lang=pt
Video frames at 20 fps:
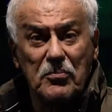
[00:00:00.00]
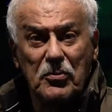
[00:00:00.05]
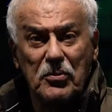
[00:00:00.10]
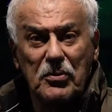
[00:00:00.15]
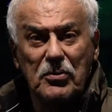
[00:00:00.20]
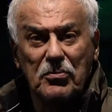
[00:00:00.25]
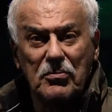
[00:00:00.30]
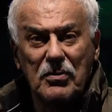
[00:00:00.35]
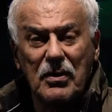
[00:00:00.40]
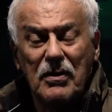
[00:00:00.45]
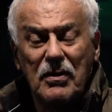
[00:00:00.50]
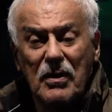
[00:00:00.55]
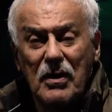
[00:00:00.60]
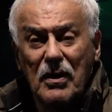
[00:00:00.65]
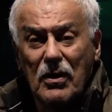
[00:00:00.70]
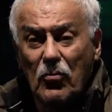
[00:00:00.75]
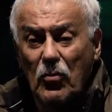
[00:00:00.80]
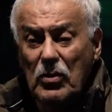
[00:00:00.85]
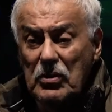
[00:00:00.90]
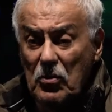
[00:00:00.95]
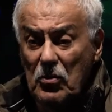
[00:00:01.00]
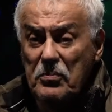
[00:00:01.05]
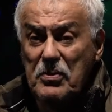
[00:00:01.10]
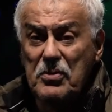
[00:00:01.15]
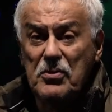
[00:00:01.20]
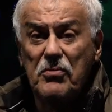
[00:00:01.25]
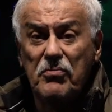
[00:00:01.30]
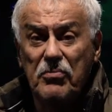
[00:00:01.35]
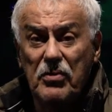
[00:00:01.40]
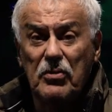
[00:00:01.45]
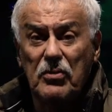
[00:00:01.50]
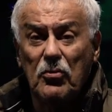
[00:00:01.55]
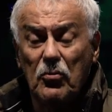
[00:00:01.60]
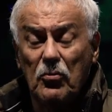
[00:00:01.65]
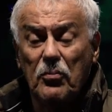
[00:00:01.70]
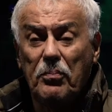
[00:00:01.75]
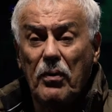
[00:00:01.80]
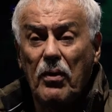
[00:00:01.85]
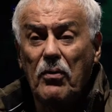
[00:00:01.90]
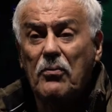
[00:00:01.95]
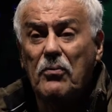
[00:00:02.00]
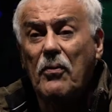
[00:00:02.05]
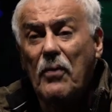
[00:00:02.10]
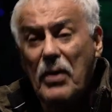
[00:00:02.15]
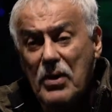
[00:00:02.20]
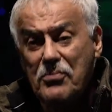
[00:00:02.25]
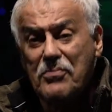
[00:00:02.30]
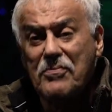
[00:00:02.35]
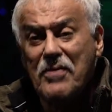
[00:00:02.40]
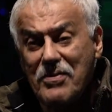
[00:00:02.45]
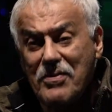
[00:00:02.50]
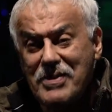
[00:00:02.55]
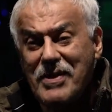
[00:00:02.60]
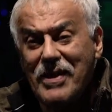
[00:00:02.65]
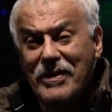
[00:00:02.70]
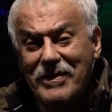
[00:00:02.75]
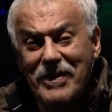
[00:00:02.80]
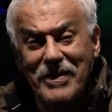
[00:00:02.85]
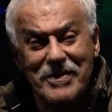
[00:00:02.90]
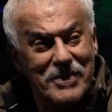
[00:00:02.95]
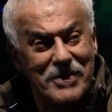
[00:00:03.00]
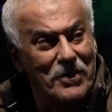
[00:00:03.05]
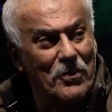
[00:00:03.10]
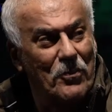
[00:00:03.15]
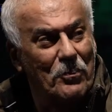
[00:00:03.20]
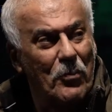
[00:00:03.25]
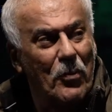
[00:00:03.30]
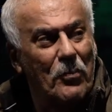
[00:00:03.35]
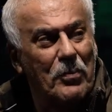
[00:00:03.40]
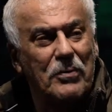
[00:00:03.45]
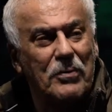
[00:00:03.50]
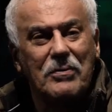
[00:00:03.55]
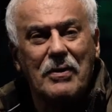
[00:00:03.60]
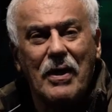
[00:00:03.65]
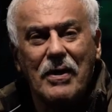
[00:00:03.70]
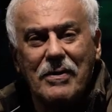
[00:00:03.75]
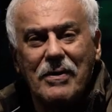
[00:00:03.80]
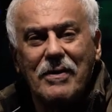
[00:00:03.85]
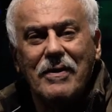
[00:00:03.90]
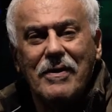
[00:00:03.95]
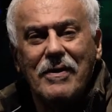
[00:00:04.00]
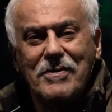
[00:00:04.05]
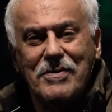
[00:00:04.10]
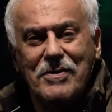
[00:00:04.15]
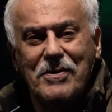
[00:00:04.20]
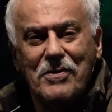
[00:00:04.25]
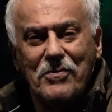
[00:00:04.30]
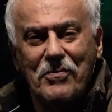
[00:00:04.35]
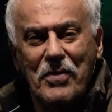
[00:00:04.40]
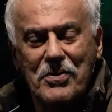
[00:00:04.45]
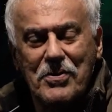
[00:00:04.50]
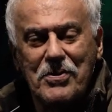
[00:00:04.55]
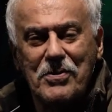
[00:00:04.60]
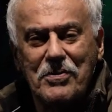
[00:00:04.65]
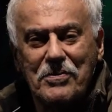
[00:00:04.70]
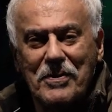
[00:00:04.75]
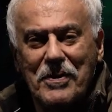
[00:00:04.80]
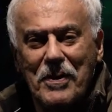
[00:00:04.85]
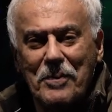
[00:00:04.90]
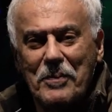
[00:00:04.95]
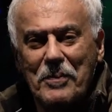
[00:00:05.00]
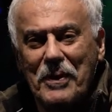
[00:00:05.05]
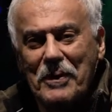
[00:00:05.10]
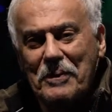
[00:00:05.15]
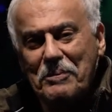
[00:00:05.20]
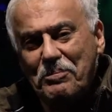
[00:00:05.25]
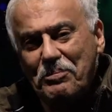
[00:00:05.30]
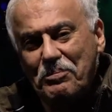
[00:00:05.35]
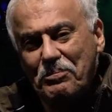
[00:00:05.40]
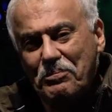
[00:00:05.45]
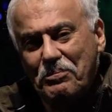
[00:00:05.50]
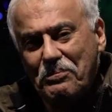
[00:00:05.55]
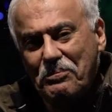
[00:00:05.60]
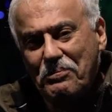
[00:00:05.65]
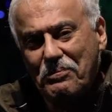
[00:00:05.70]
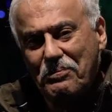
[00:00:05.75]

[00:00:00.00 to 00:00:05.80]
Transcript: muito, né? Quando eu me divirto no palco, eu acho, tenho certeza que o público está se divertindo também. Eu